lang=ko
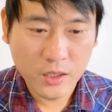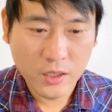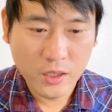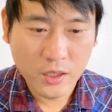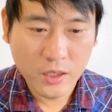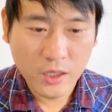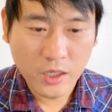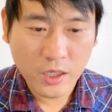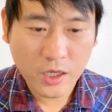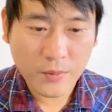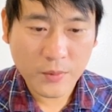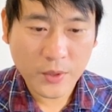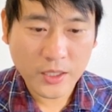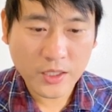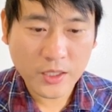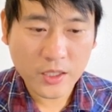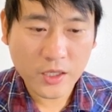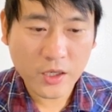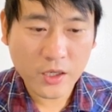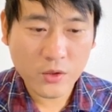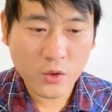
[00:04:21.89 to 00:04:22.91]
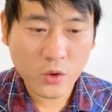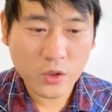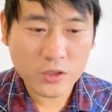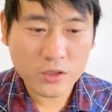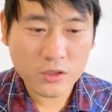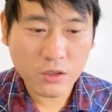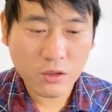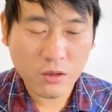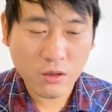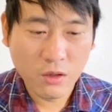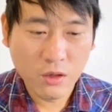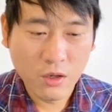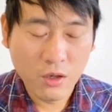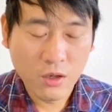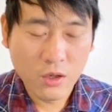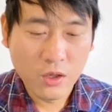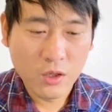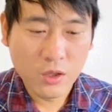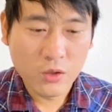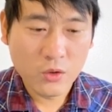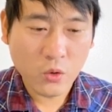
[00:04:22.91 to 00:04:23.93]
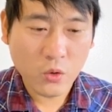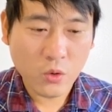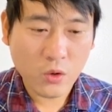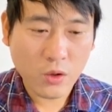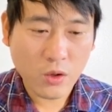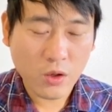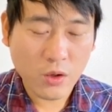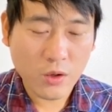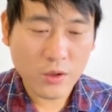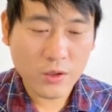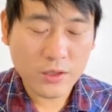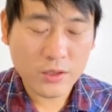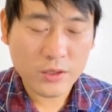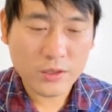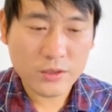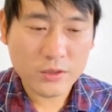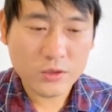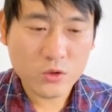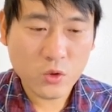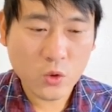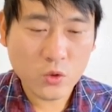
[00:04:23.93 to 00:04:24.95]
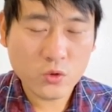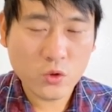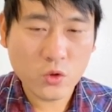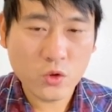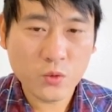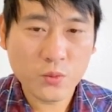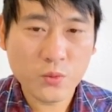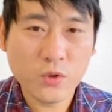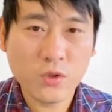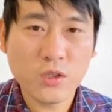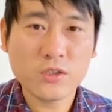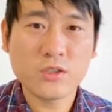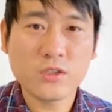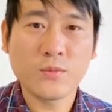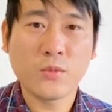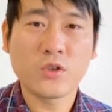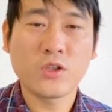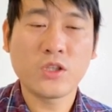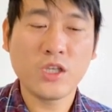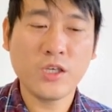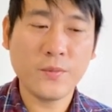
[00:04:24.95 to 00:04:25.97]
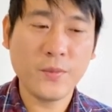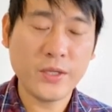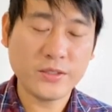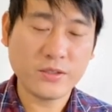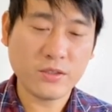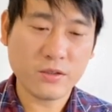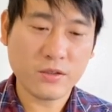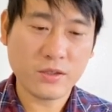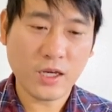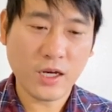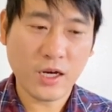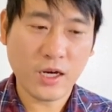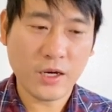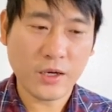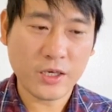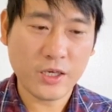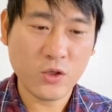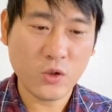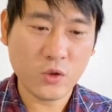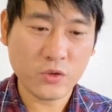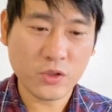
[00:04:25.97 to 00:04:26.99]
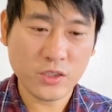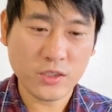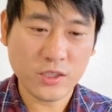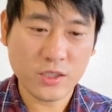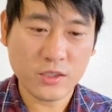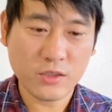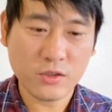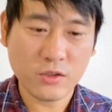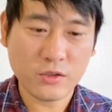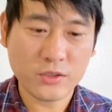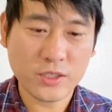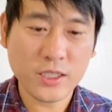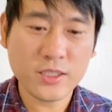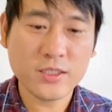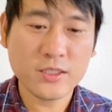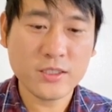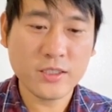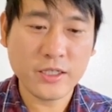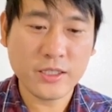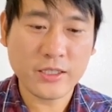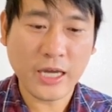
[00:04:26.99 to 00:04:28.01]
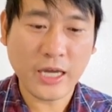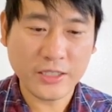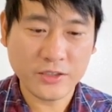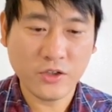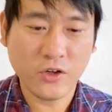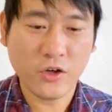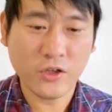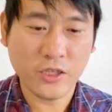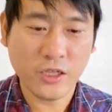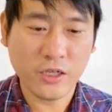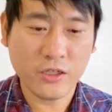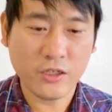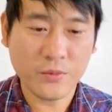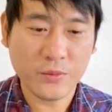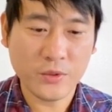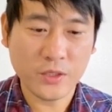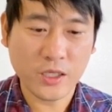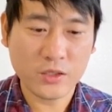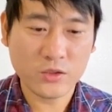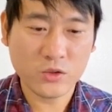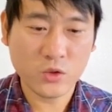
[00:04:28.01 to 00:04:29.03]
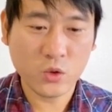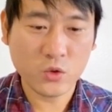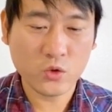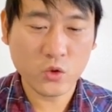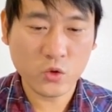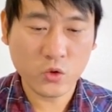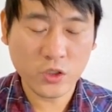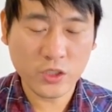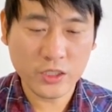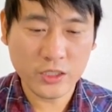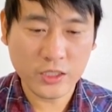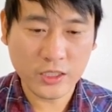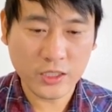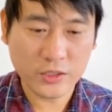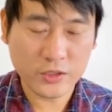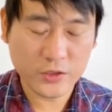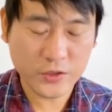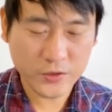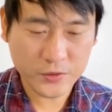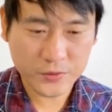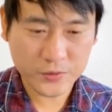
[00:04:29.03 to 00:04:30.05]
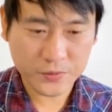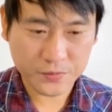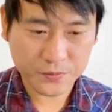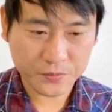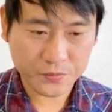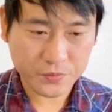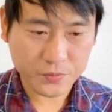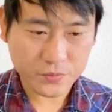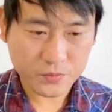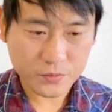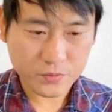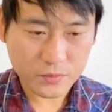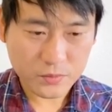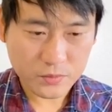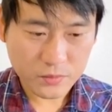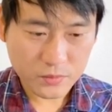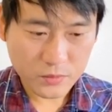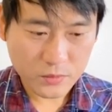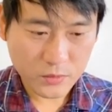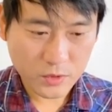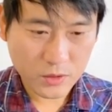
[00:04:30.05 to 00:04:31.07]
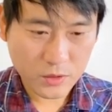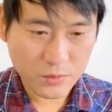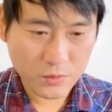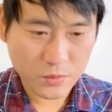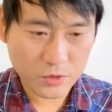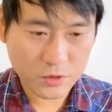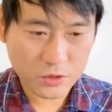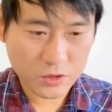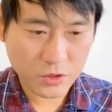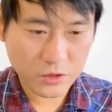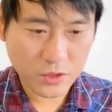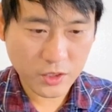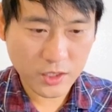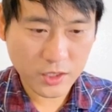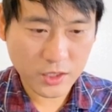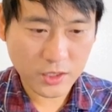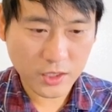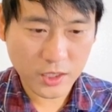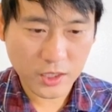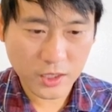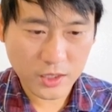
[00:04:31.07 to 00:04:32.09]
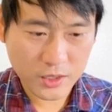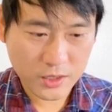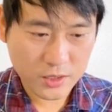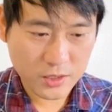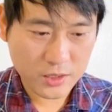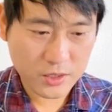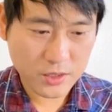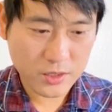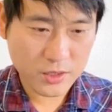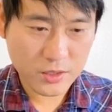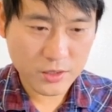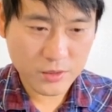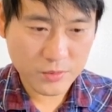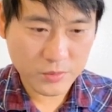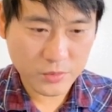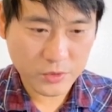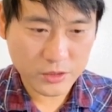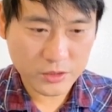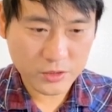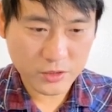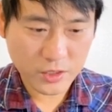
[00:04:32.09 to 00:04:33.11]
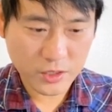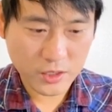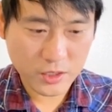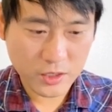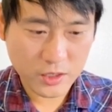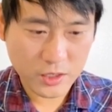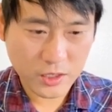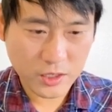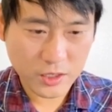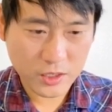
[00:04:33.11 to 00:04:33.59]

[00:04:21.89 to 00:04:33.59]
그러니까 만약에 여기서 총소득 플러스 팁이 있었다 기록되지 않은 거, 사실은 이게 다 적어야 되는 겁니다. 총소득이니까요. 1000달러다 2000달러다